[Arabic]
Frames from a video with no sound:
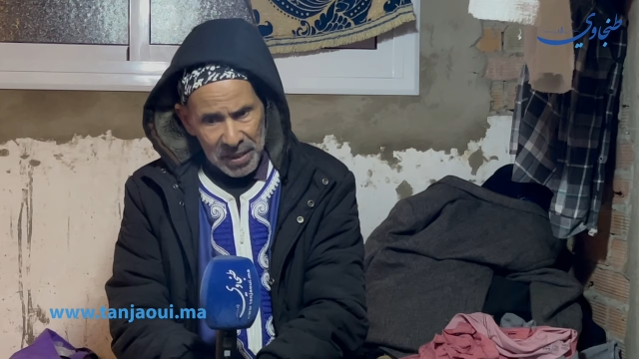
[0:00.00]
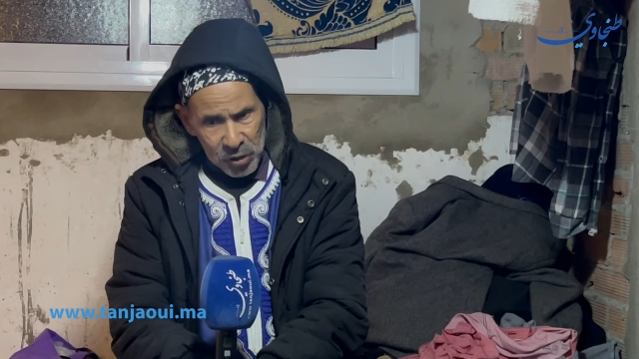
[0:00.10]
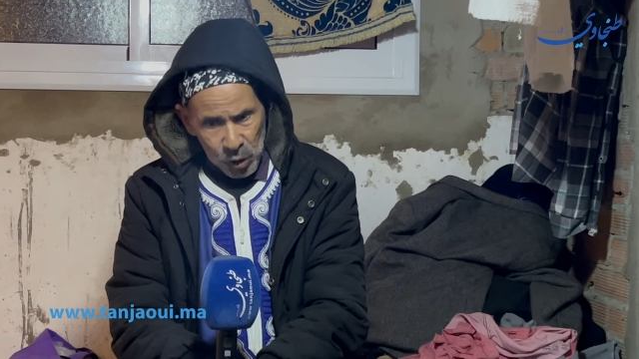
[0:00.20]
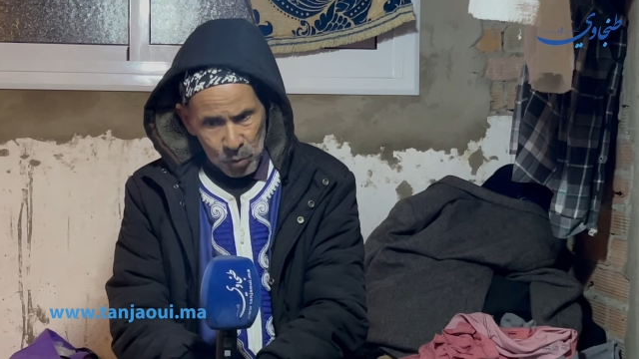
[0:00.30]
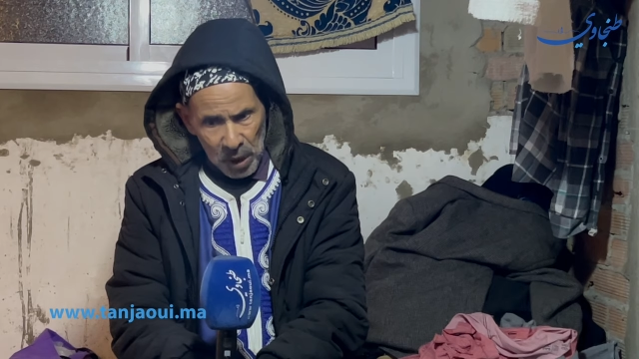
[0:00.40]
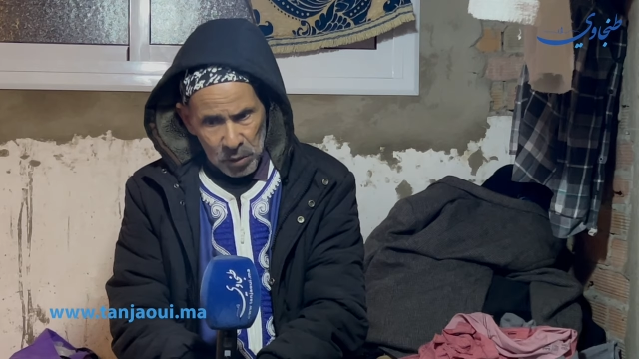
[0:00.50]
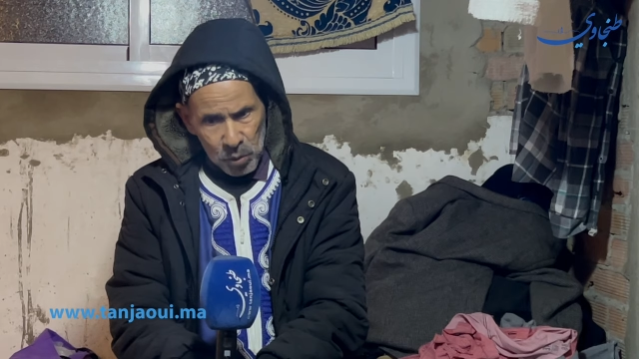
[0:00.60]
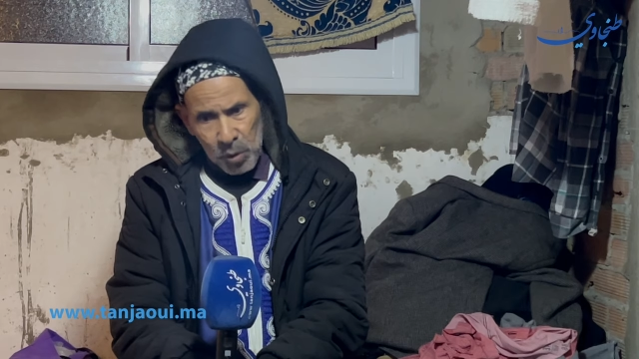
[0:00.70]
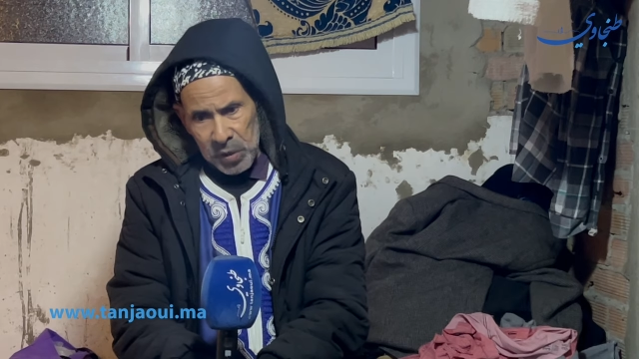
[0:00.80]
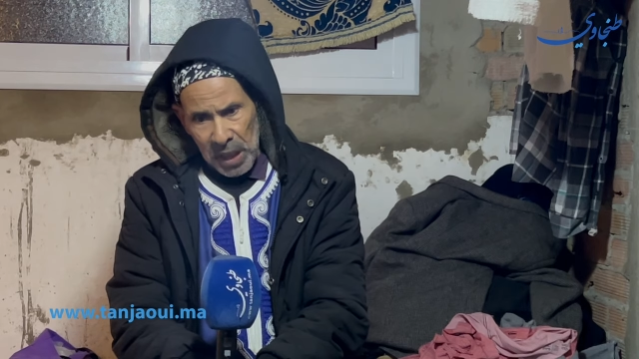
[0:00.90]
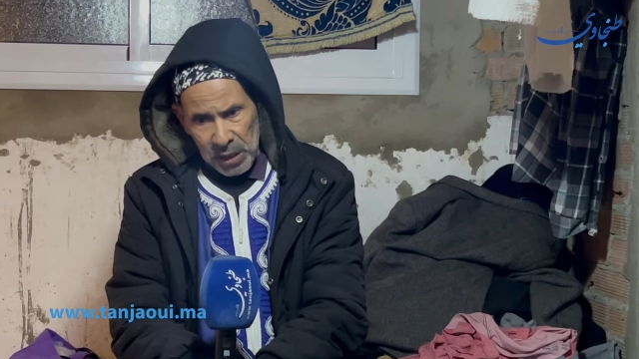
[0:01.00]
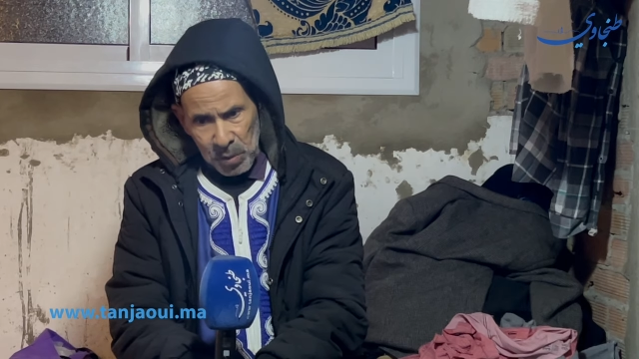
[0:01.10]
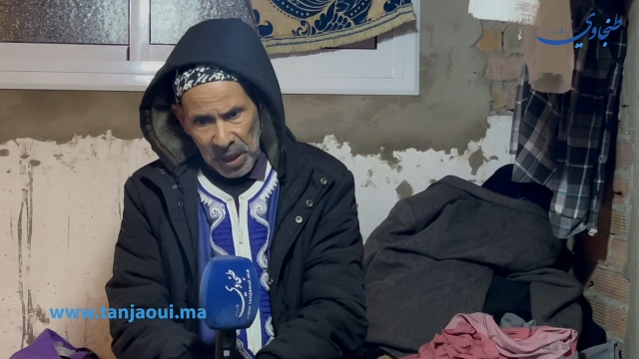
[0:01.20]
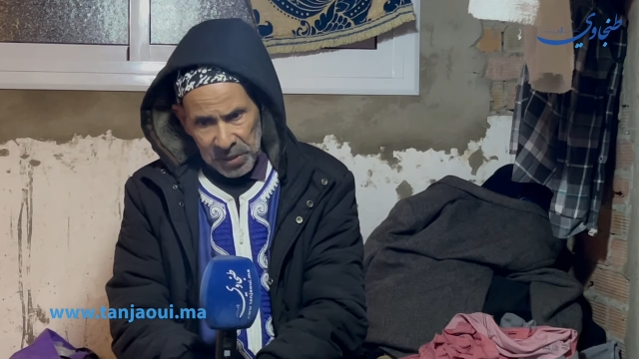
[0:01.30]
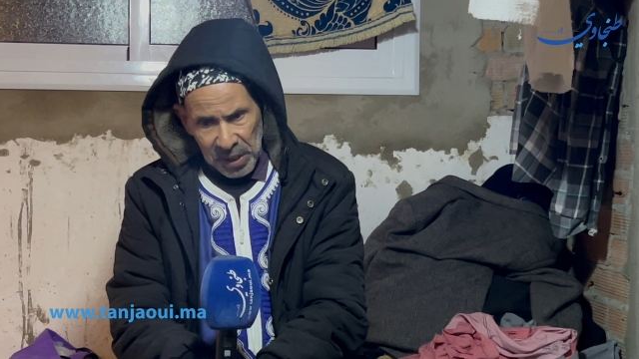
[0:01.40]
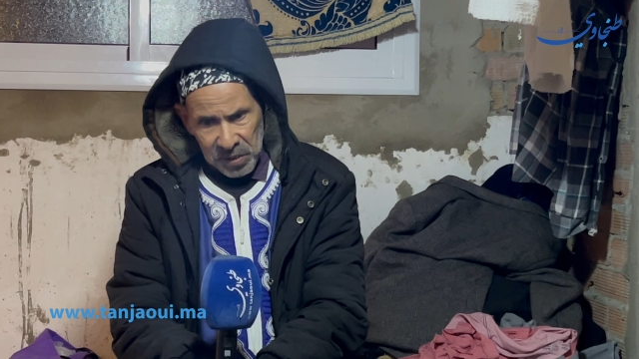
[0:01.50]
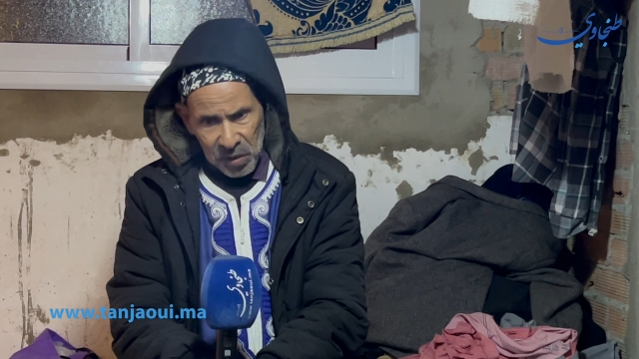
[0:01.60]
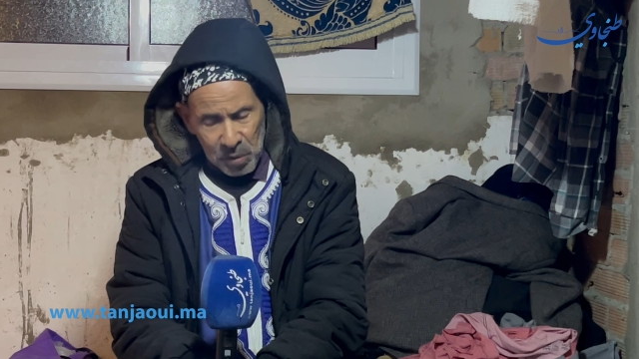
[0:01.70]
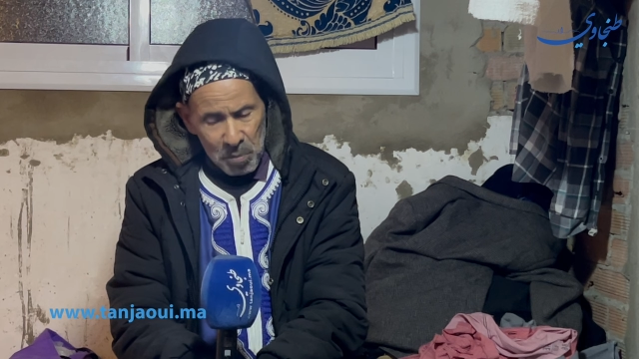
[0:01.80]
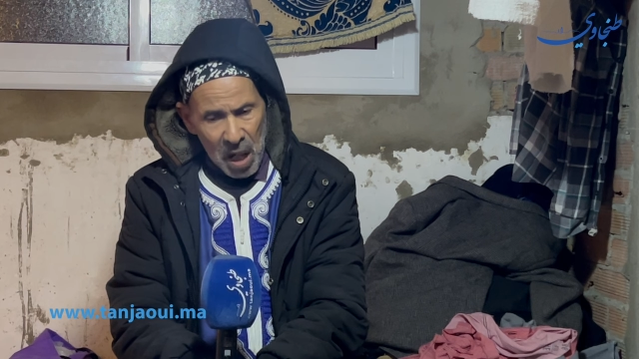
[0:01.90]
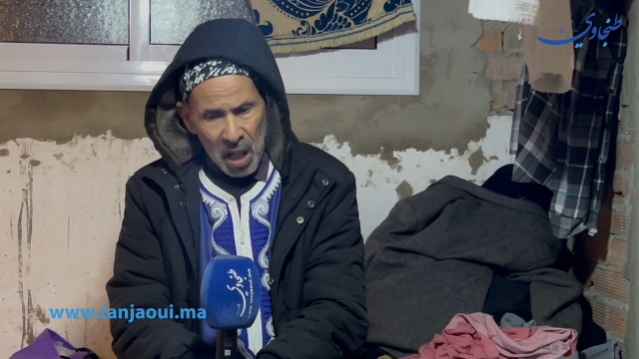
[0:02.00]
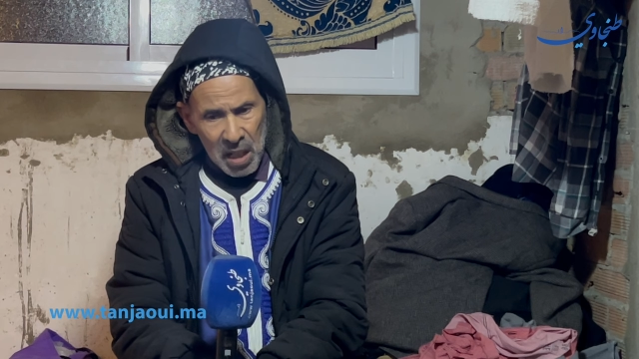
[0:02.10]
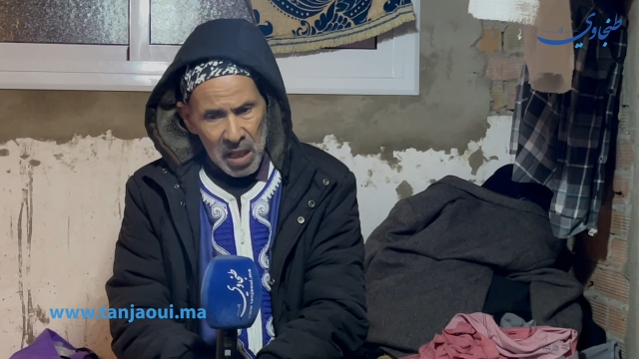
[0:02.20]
سيطوان دخلت عند واحد اختي تما